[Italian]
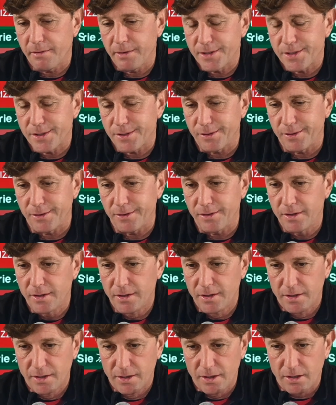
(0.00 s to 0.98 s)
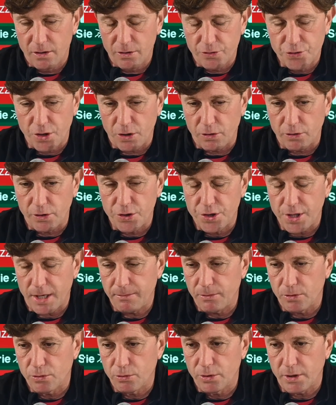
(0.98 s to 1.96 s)
questo ce lo
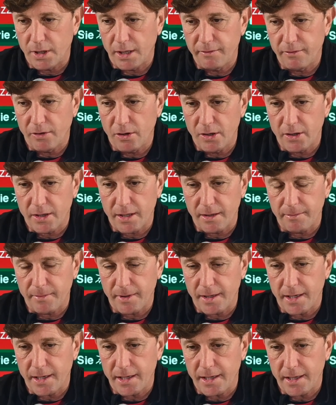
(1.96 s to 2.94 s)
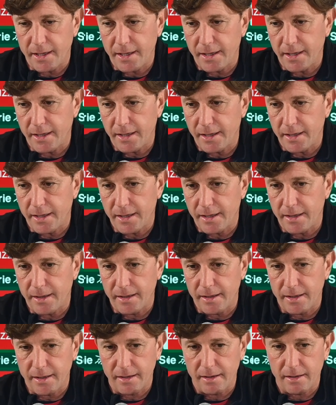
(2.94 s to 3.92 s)
diciamo tutte le volte
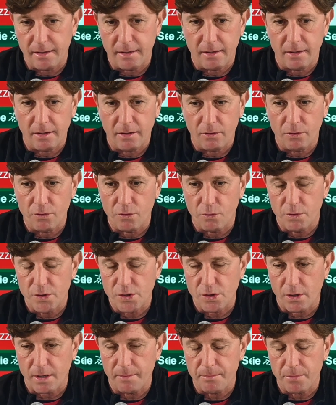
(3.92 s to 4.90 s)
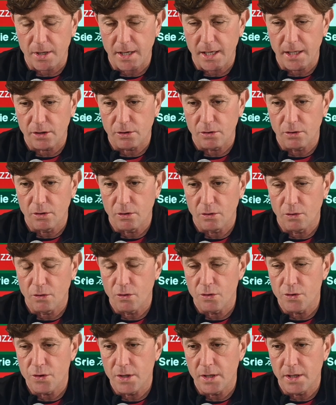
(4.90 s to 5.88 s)
ma eh, questo campionato
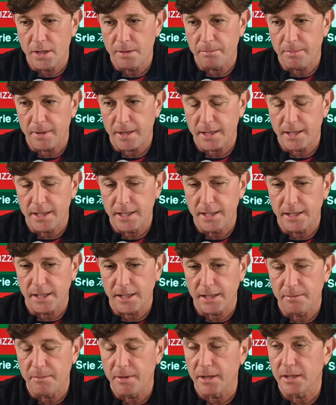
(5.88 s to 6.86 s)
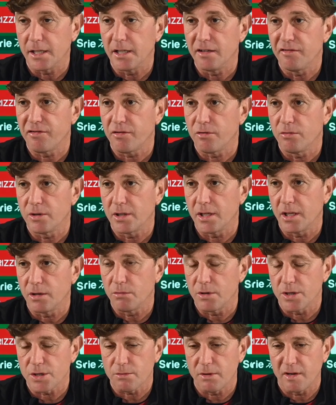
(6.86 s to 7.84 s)
ogni partita ti mette di fronte ad
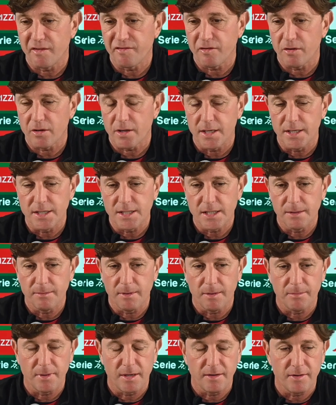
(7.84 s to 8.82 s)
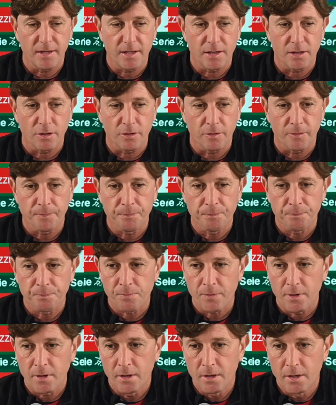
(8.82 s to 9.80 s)
una squadra fortissima il Benevento
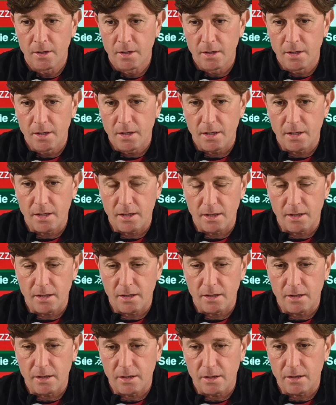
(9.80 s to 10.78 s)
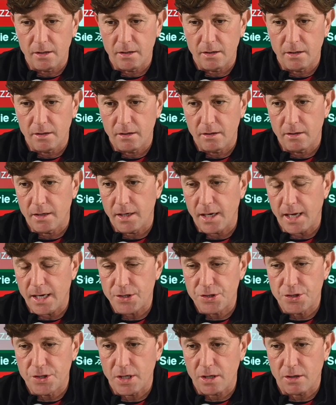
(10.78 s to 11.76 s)
eh,
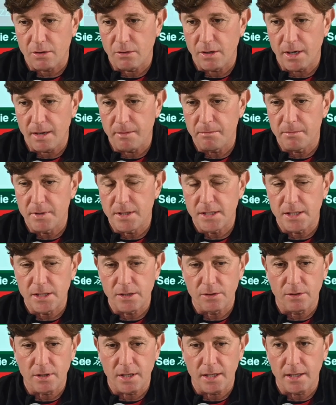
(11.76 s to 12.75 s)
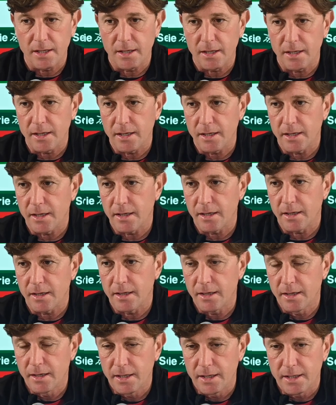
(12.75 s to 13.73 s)
nasce con
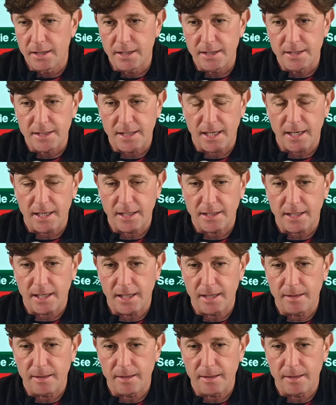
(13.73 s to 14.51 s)
l'ambizione di stare tra